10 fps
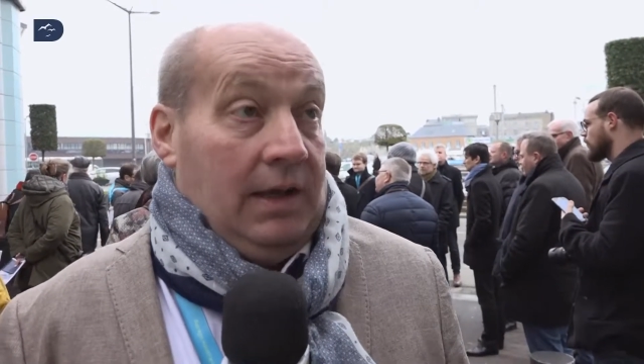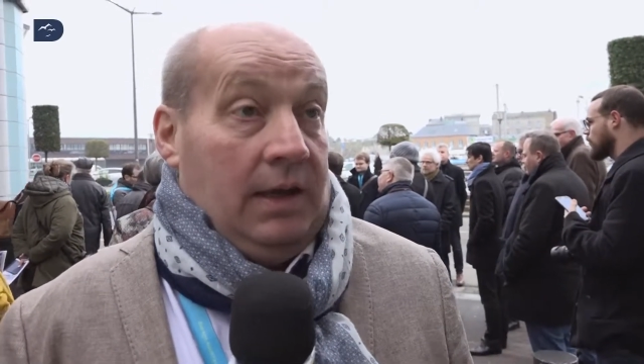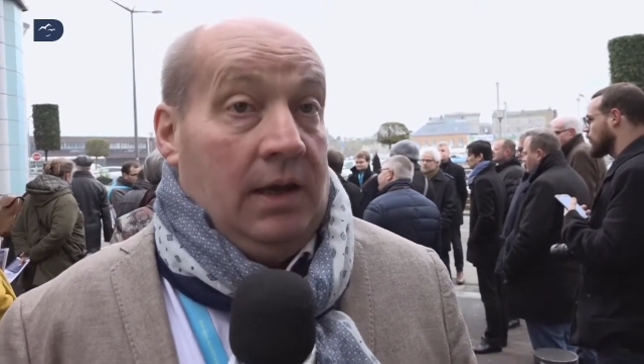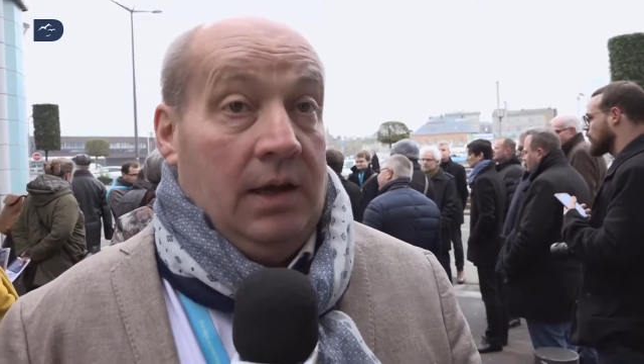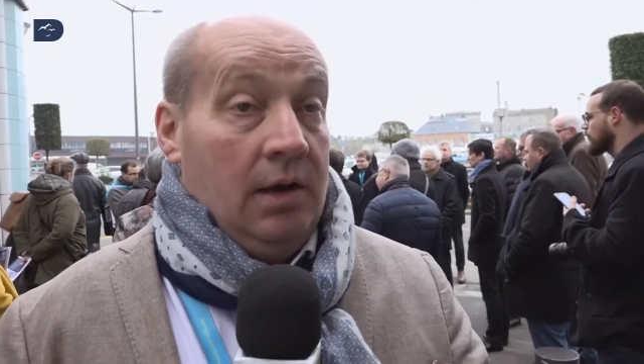
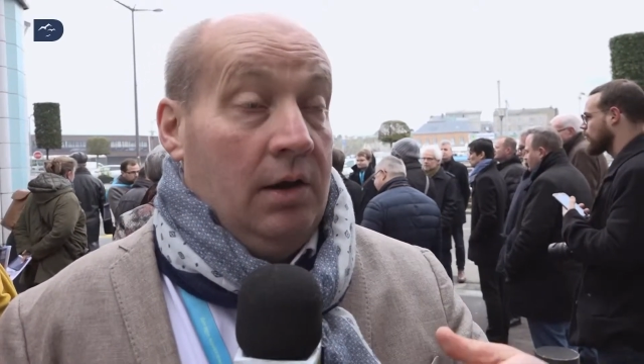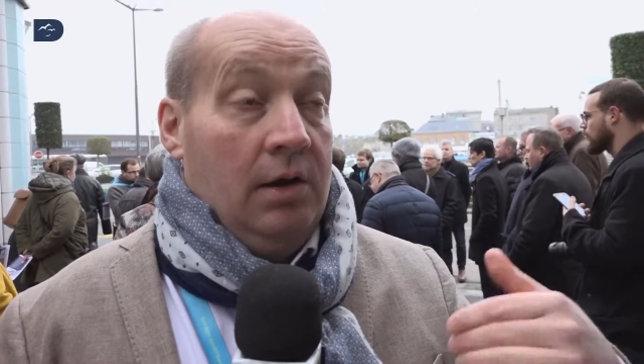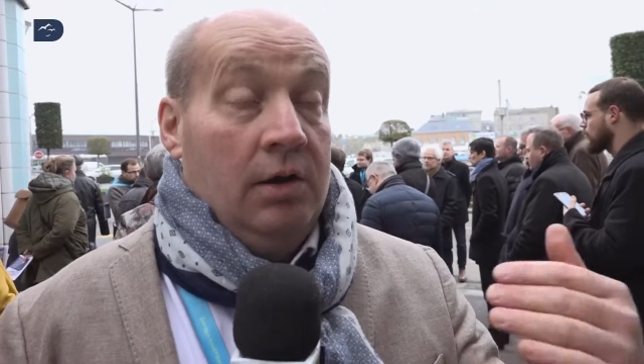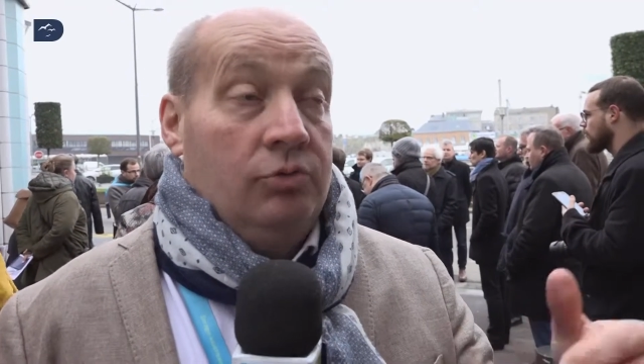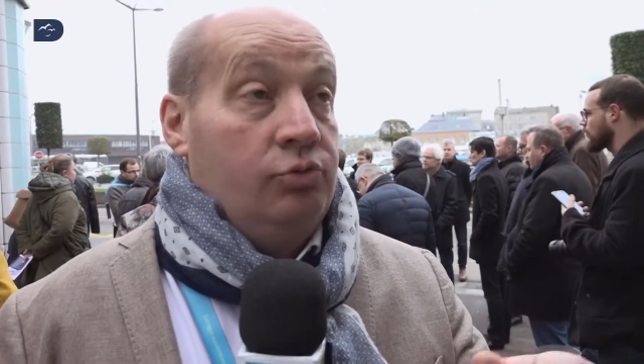Et
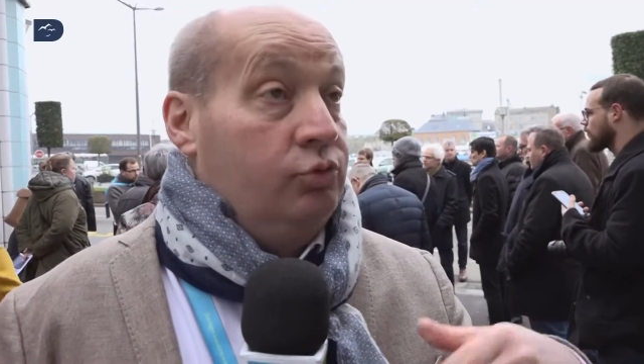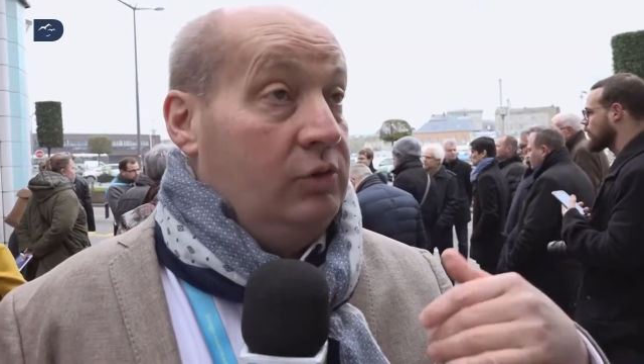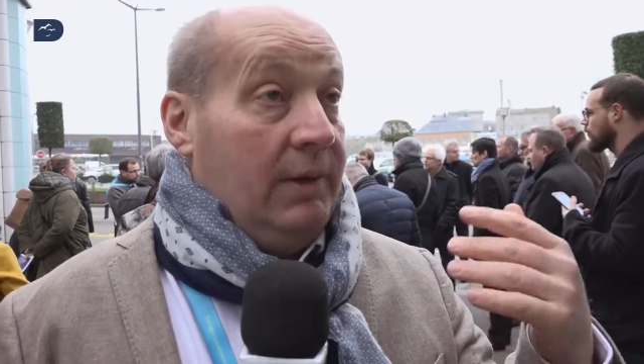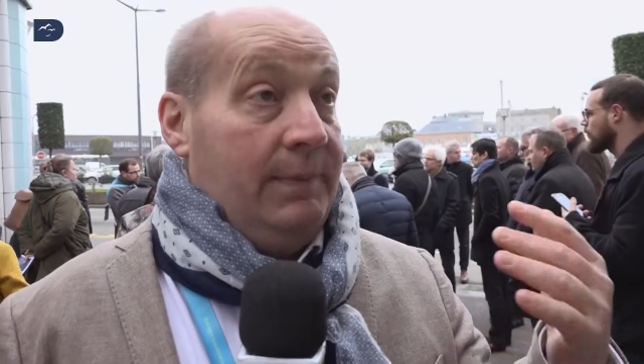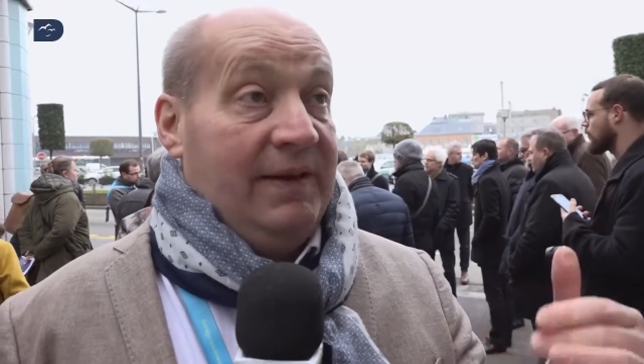euh,
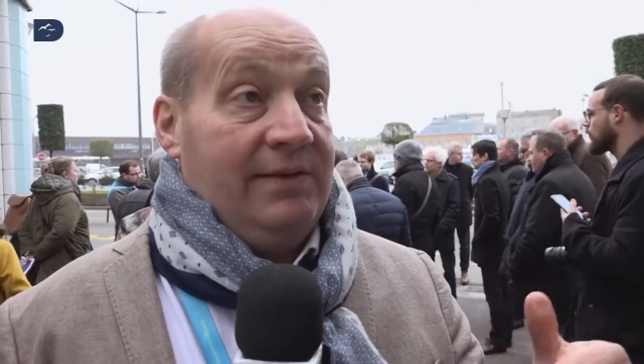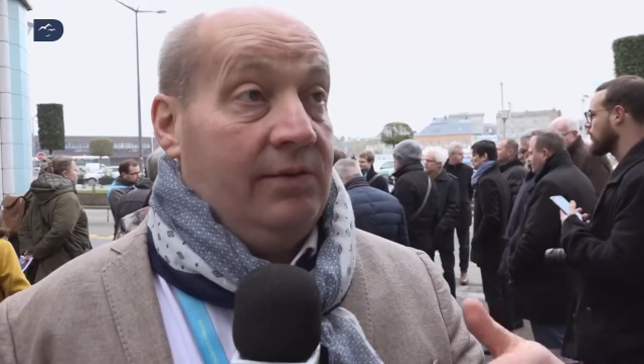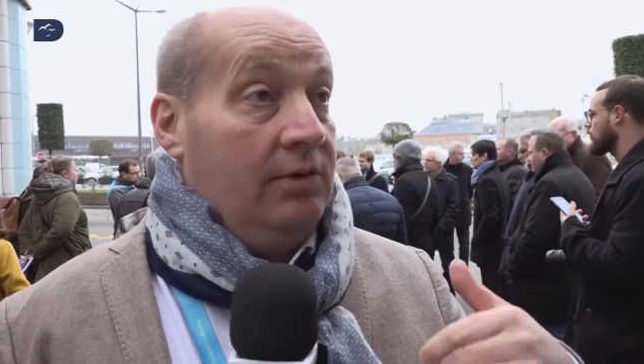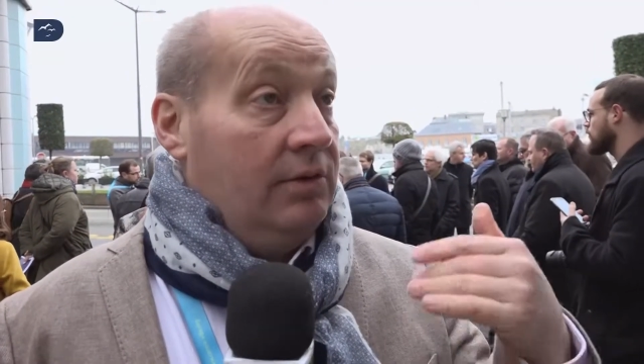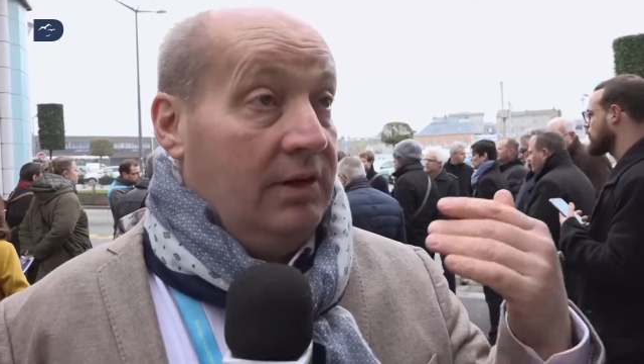toutes les
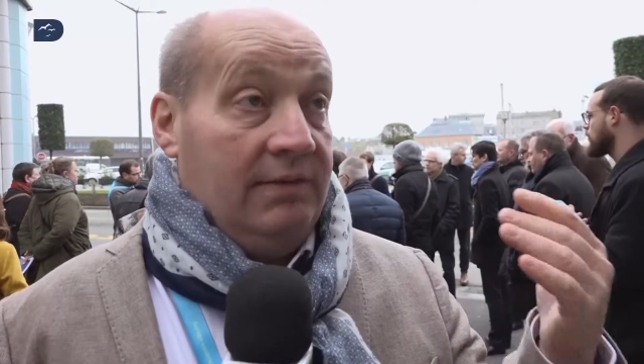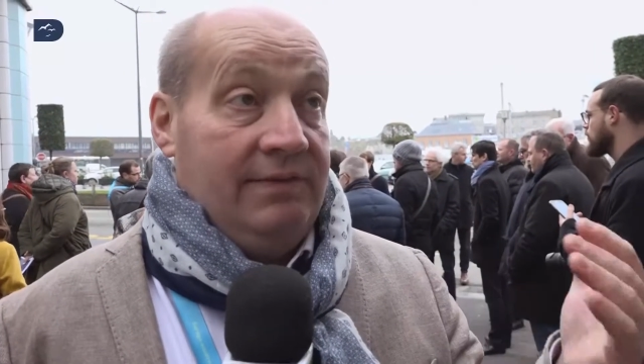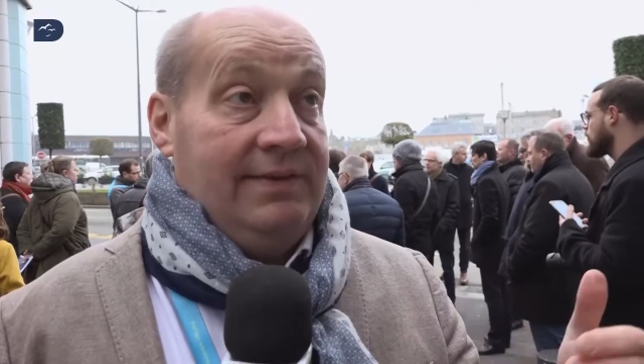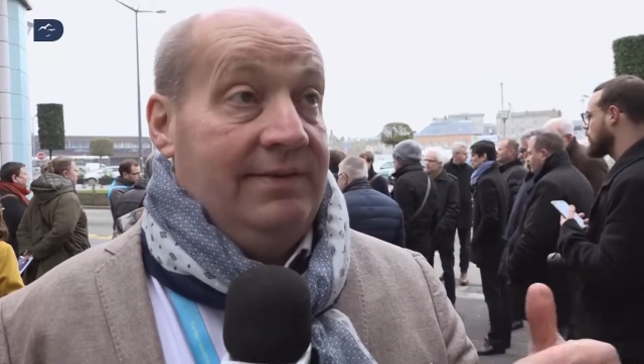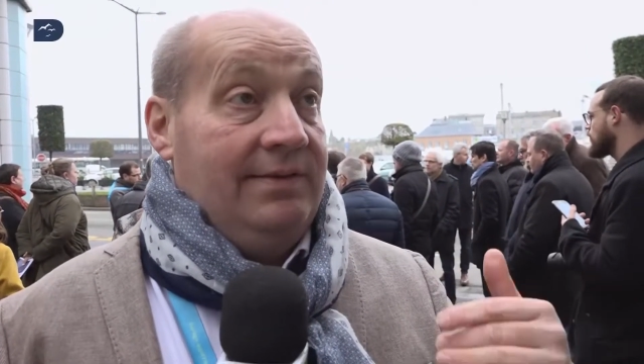personnes, les
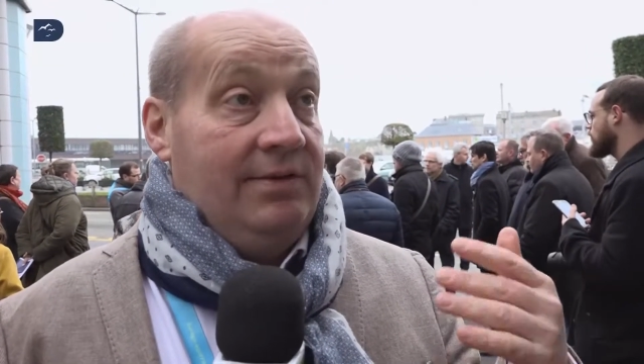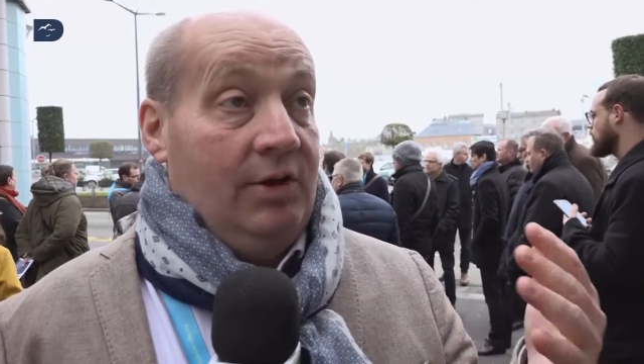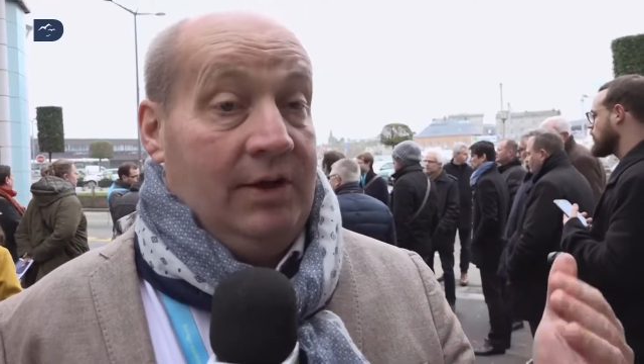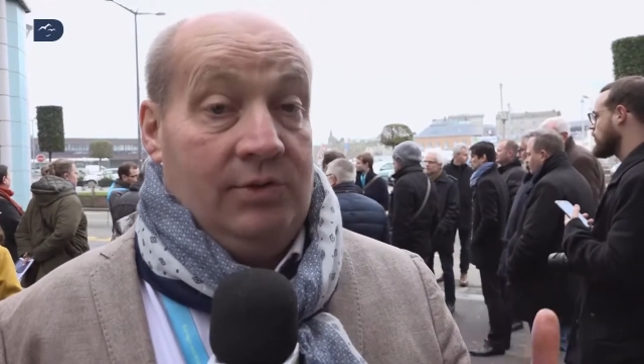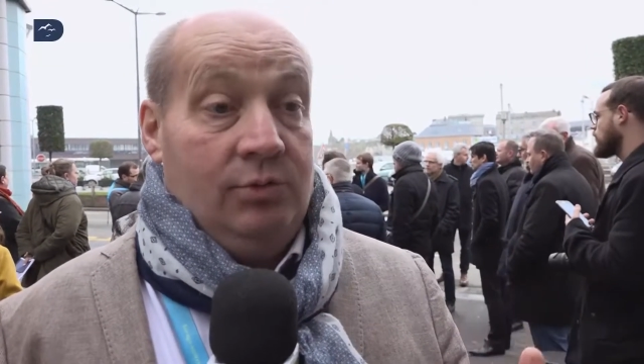visiteurs et